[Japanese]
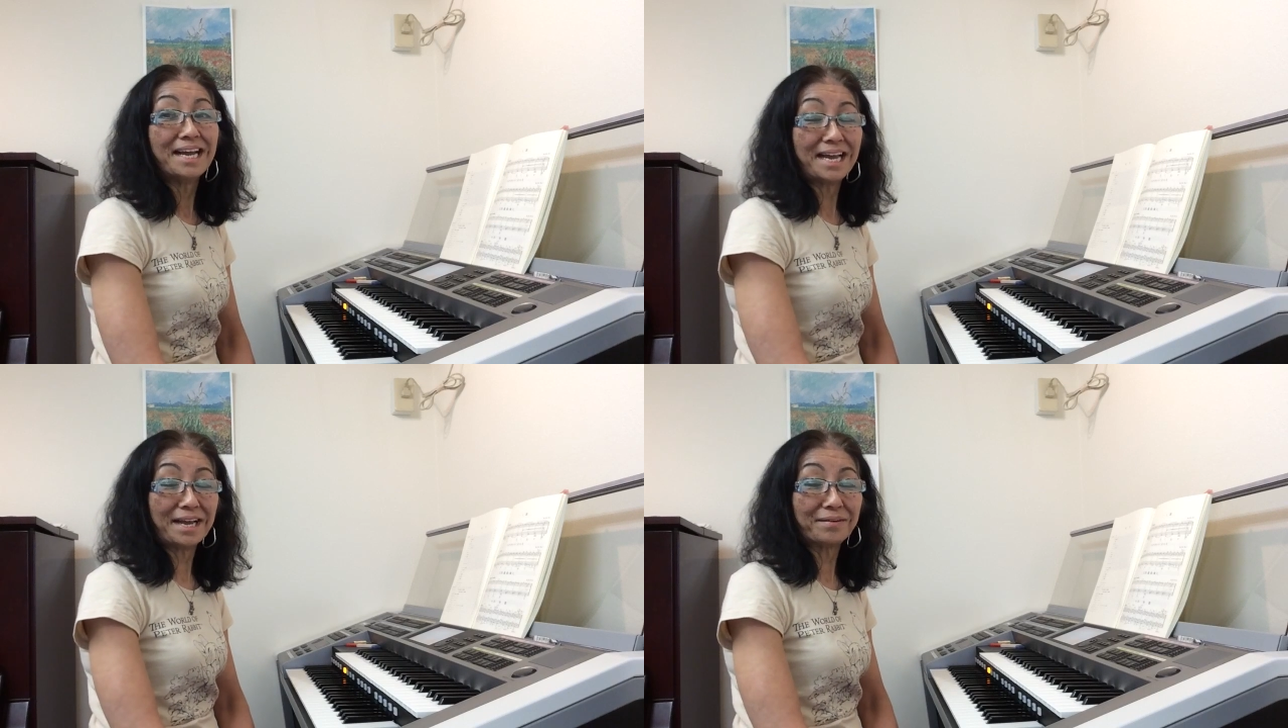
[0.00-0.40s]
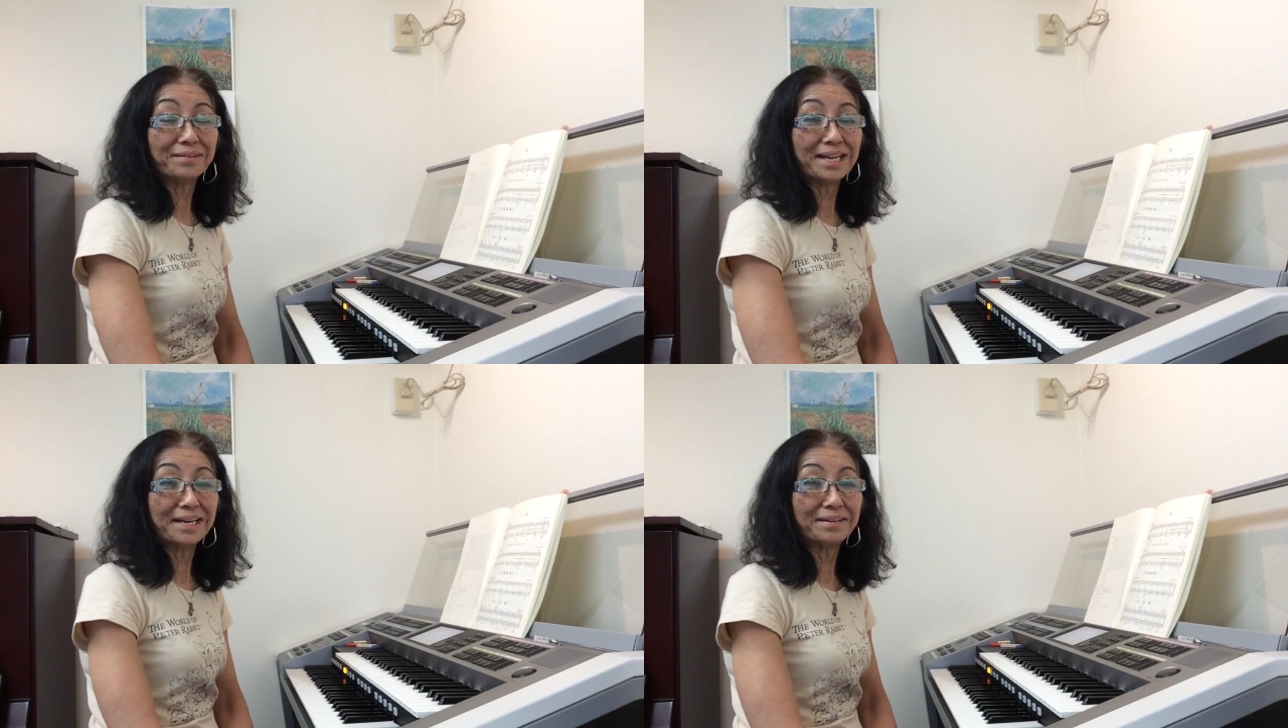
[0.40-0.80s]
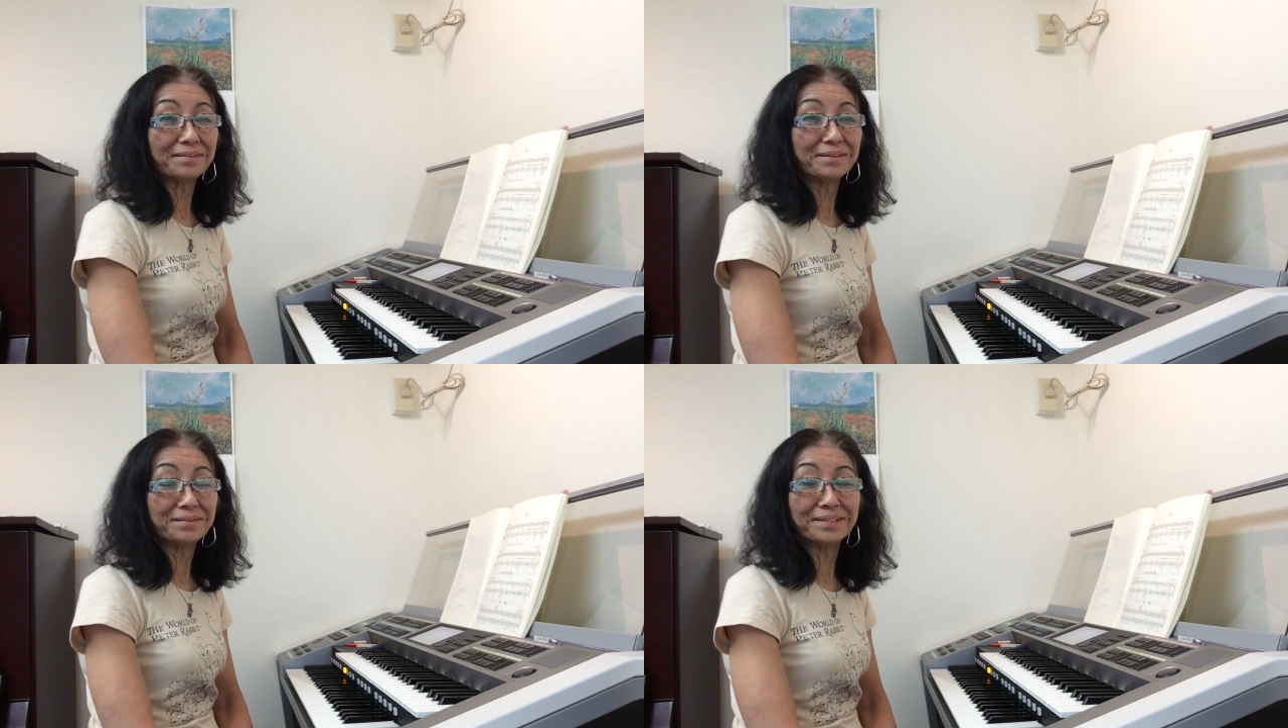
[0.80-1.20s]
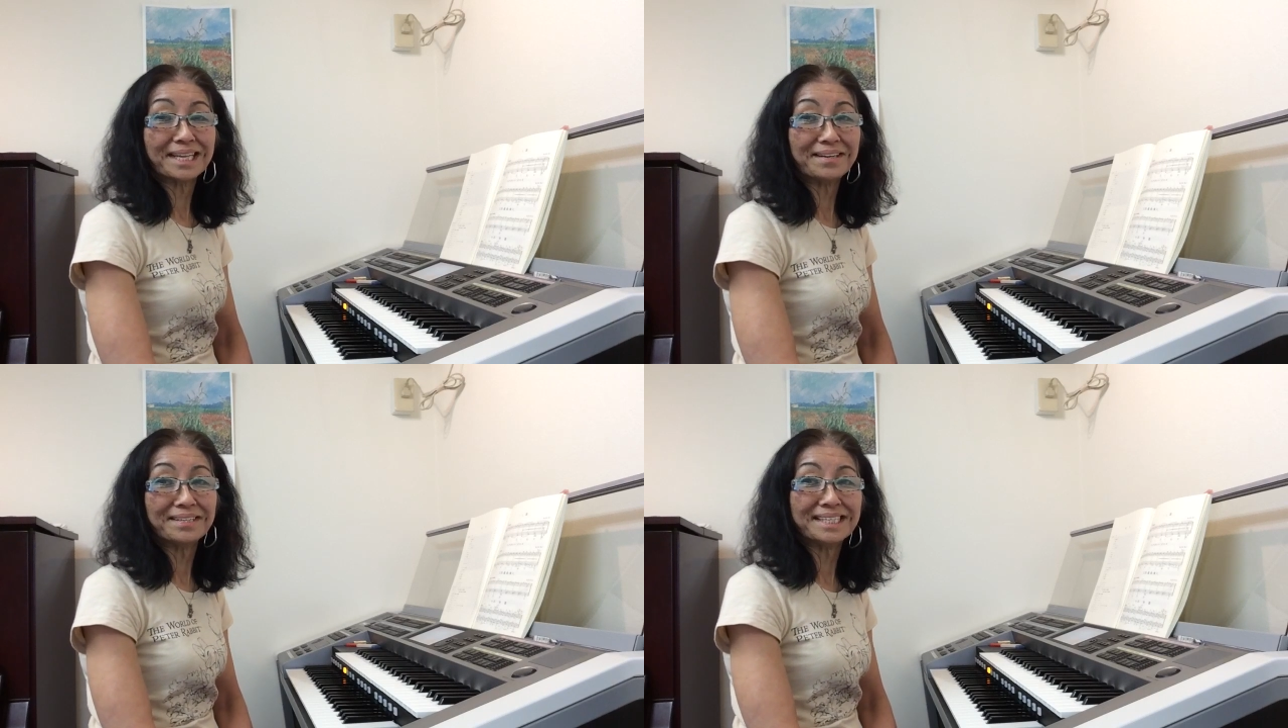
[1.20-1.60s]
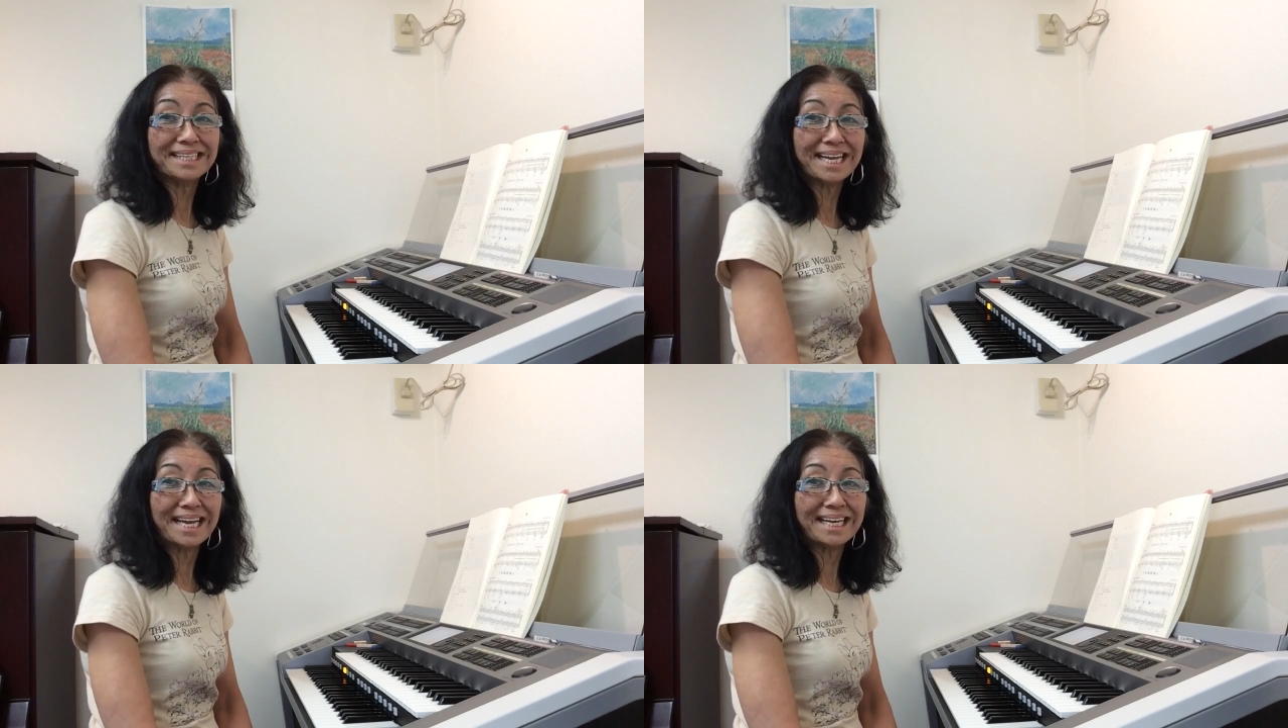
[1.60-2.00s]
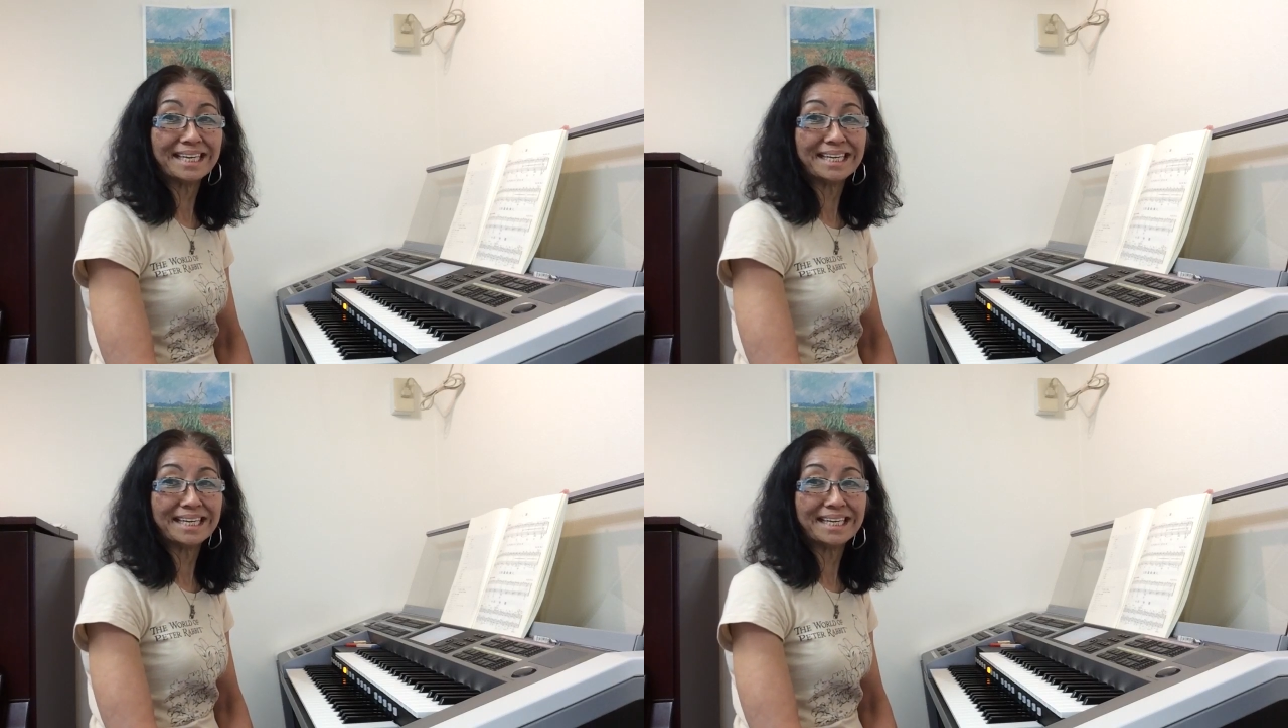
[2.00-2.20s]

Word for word: えー、こんなことを楽しんで